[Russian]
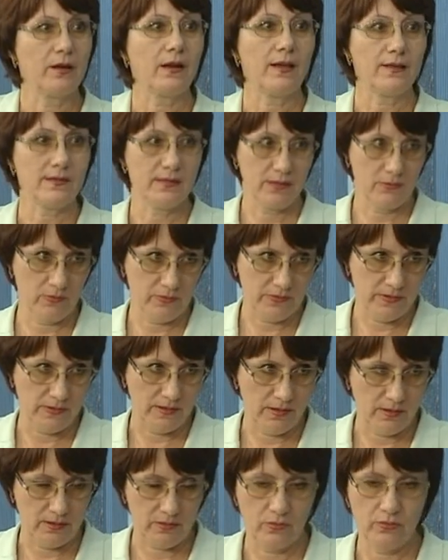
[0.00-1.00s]
разный у
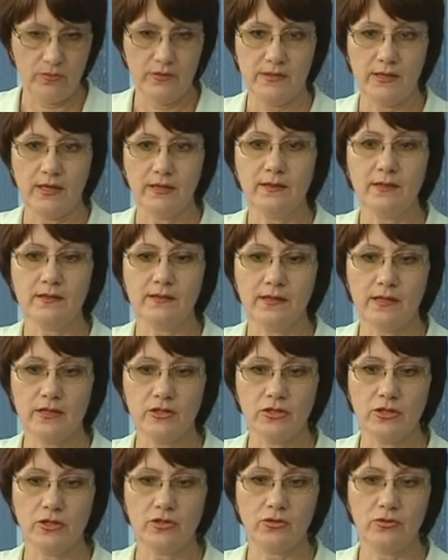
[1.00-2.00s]
всех. То есть
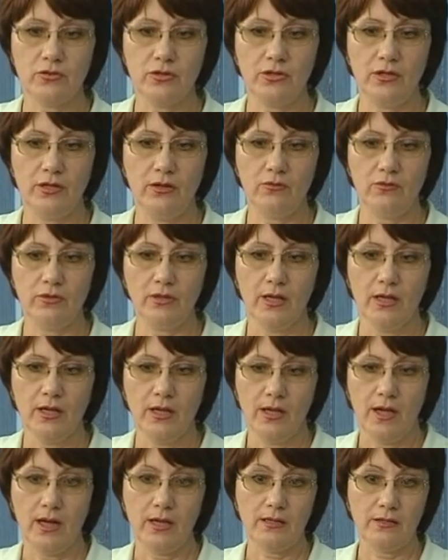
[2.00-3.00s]
однозначно, что эти люди,
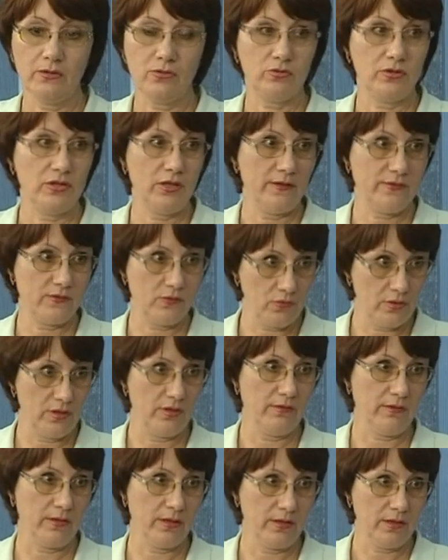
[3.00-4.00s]
они трудились в
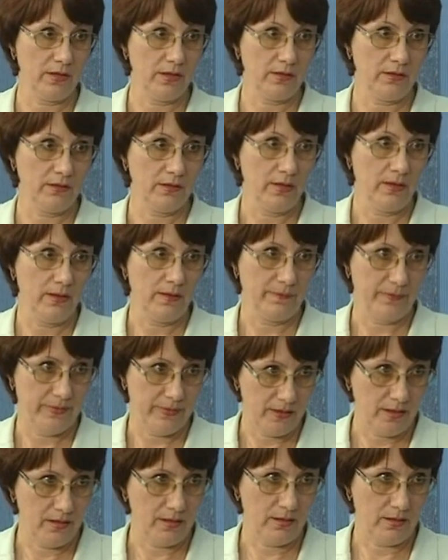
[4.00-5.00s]
годы войны,
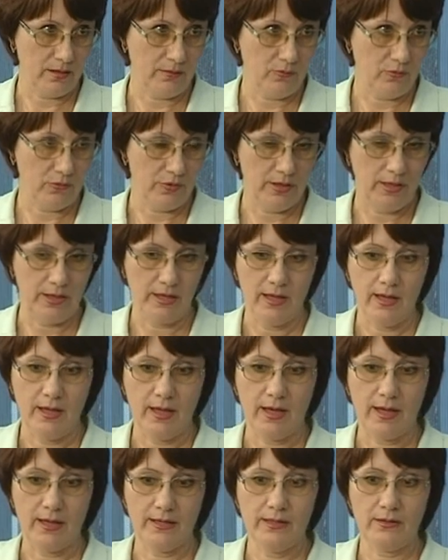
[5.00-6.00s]
да, работали,
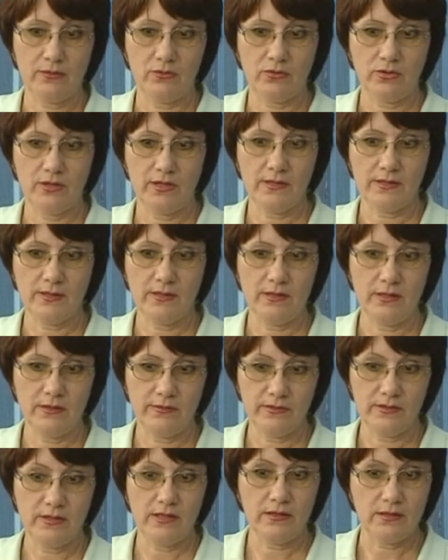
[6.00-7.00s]
они трудились на
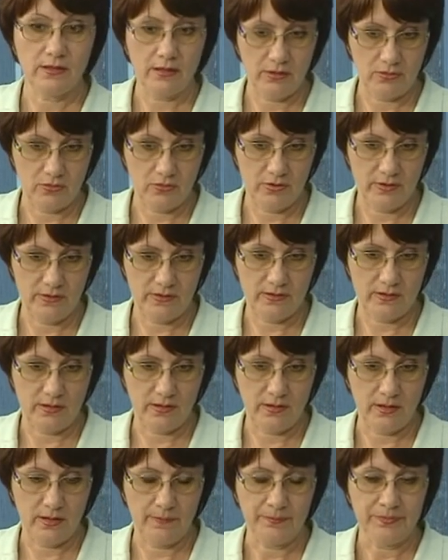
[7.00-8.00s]
всей территории
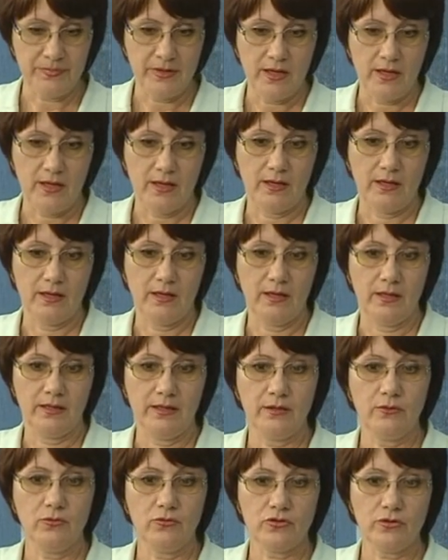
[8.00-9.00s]
страны. А,
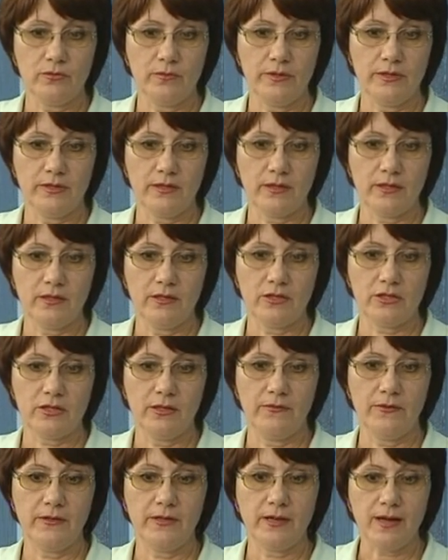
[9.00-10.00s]
и должен быть,
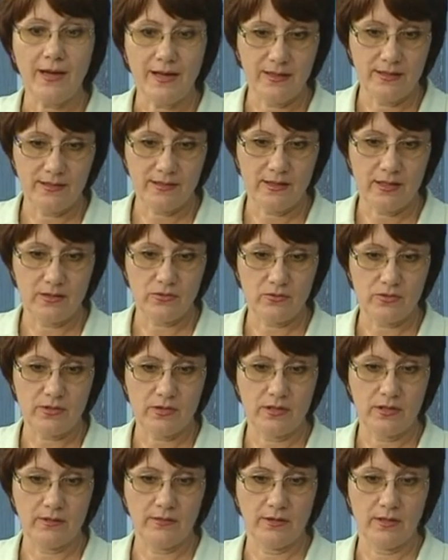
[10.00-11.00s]
конечно, федеральный статус
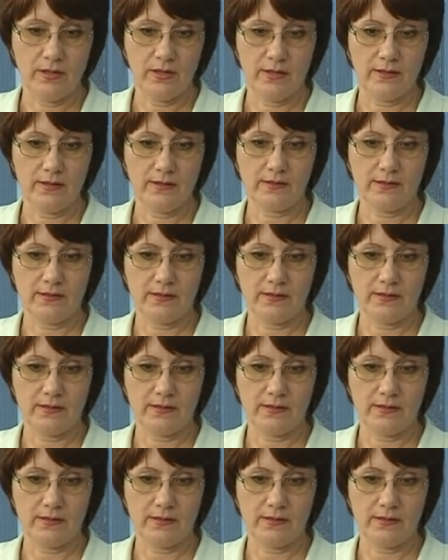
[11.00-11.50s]
этого